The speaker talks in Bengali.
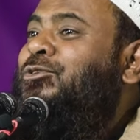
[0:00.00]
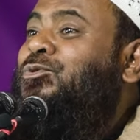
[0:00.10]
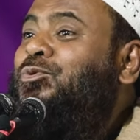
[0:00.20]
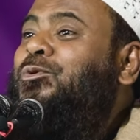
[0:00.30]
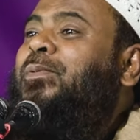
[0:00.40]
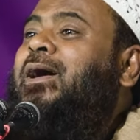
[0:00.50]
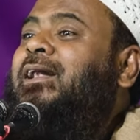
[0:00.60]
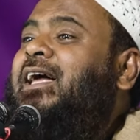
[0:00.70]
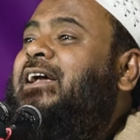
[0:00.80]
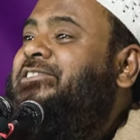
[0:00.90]
দূর
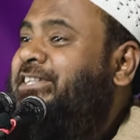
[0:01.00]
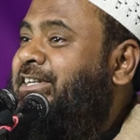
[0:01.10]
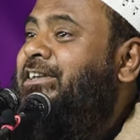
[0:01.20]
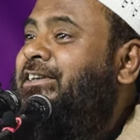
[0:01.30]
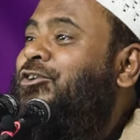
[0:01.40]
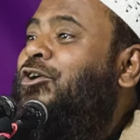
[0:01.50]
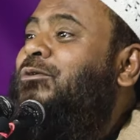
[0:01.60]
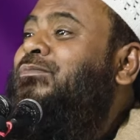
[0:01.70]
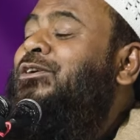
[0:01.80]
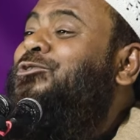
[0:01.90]
পাল্লার ট্রেনের
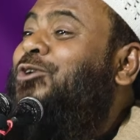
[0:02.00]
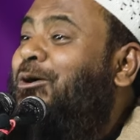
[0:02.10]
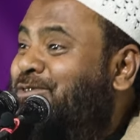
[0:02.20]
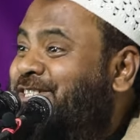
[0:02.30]
নিয়ম সব